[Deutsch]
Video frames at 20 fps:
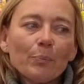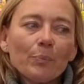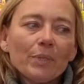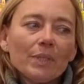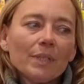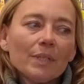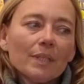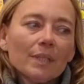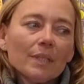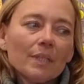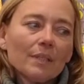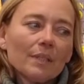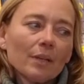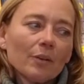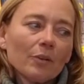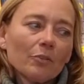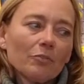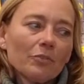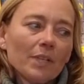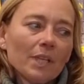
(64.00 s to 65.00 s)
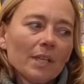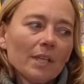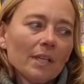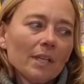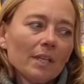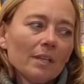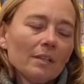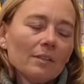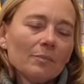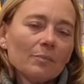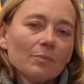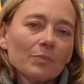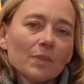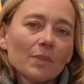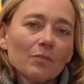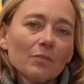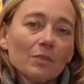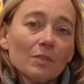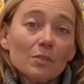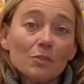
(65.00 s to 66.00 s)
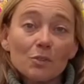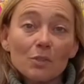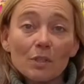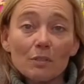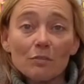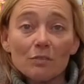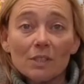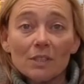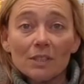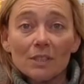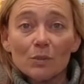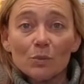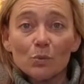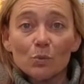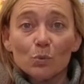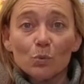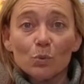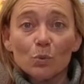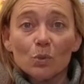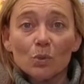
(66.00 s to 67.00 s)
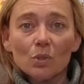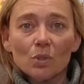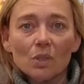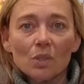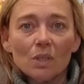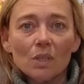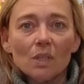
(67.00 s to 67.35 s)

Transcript: habe mir da halt auch viele Wissenschaftler gesucht,